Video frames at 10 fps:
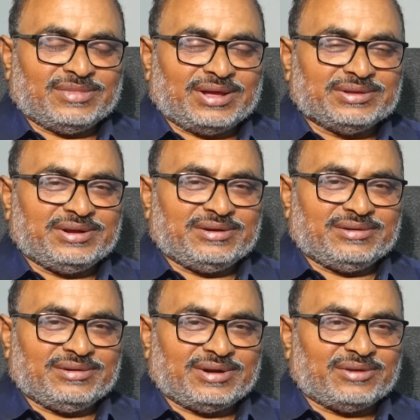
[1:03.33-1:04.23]
అది
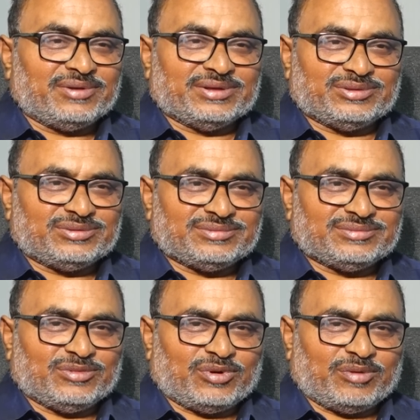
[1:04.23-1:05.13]
నడవలేదు
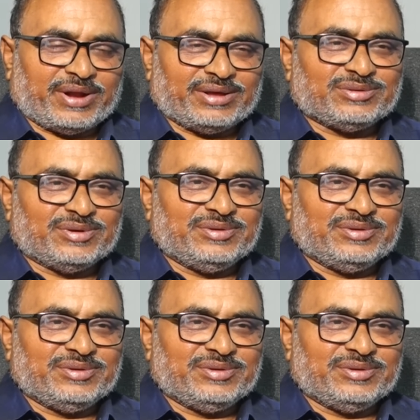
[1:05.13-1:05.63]
ఒక ప్రయత్నం